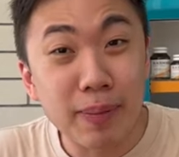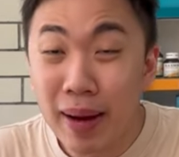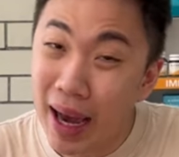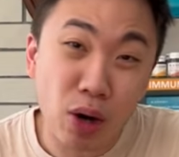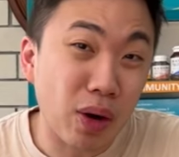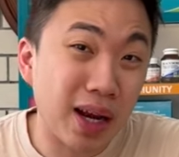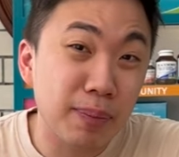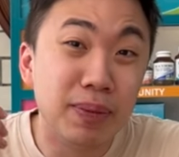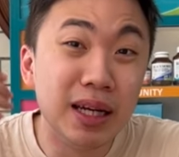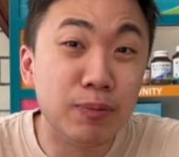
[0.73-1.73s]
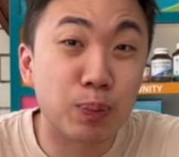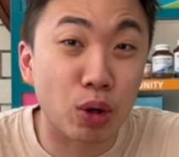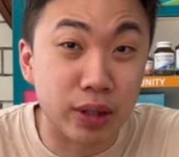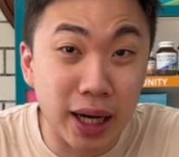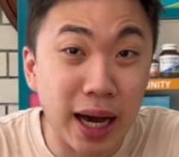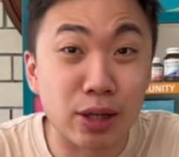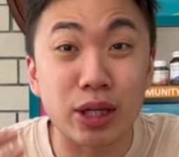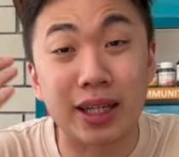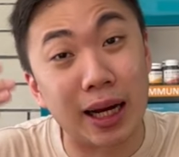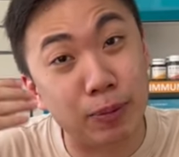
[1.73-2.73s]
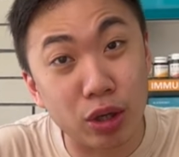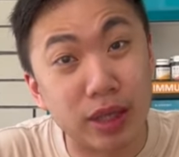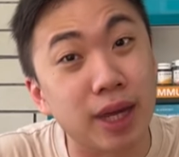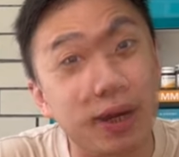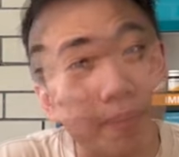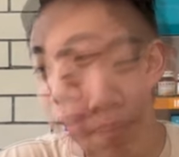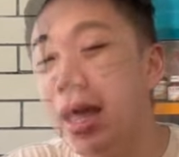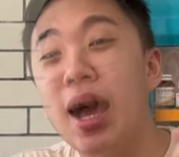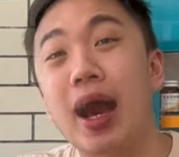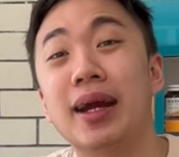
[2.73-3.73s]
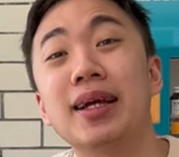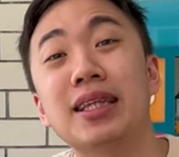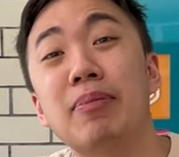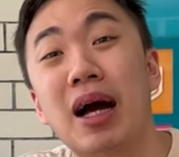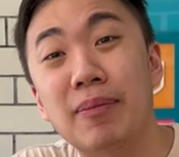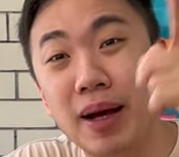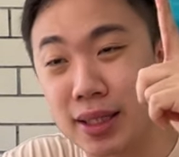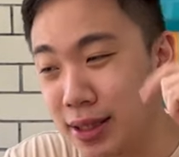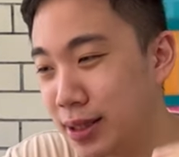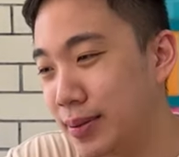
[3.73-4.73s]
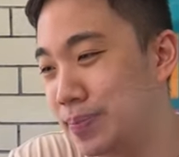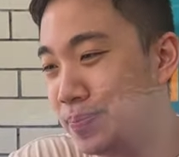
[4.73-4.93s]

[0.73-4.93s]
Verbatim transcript: emang kalau kalian beli produk harus ada labdoornya. Nah, hari ini kita bakal bahas.